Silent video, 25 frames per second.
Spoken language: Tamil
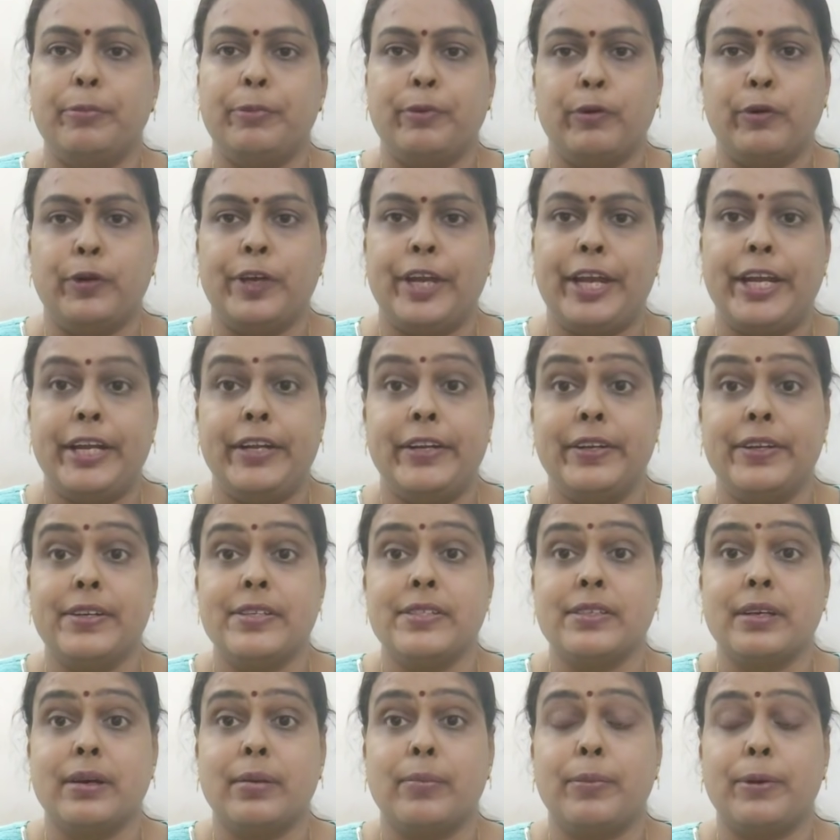இப்போது எயிட்
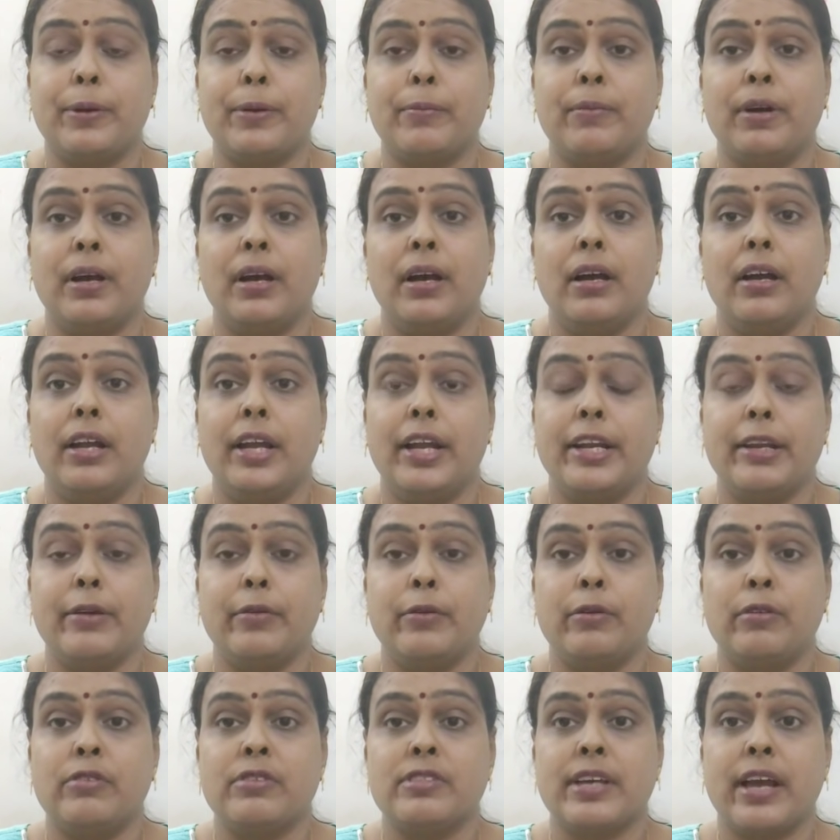இயர்ஸ்க்கு அப்புறமா என்ன
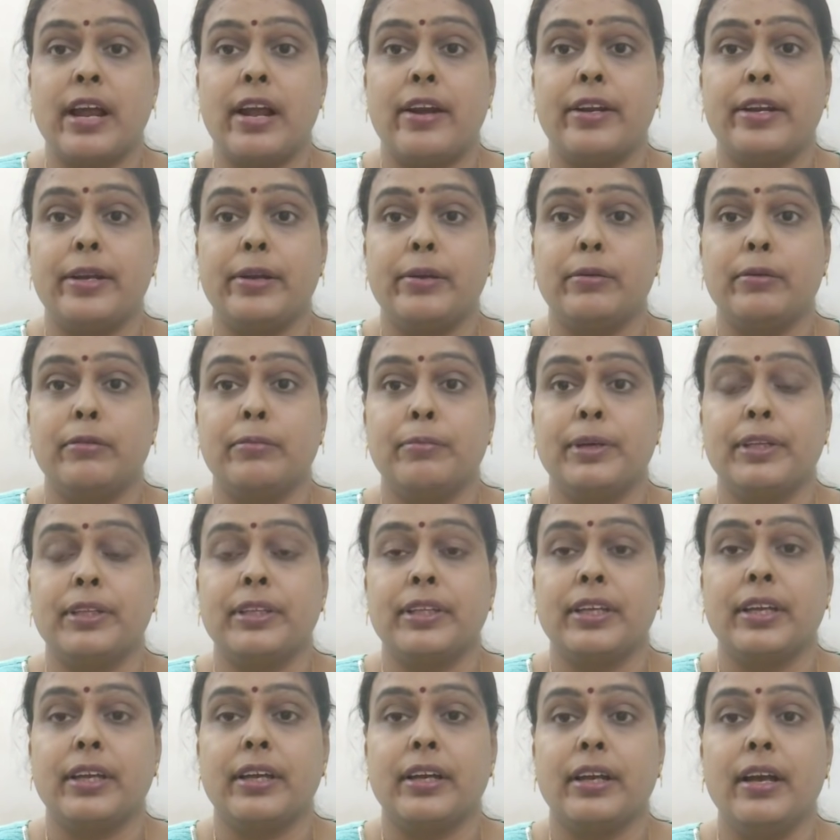ஒரு சேலரி இருக்குன்னு
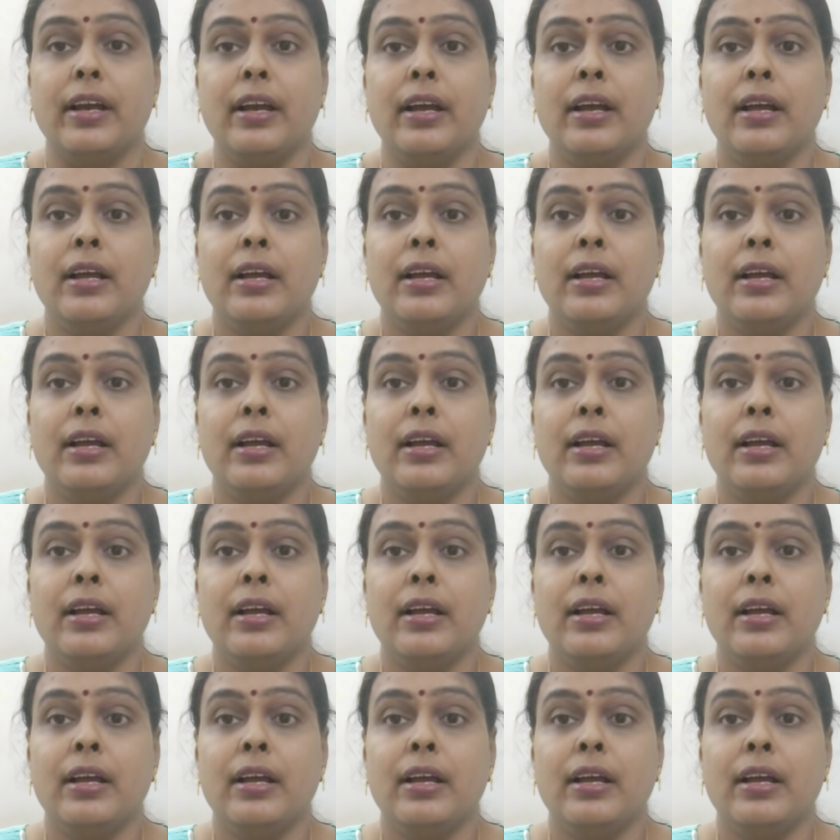பார்த்தீங்கன்னா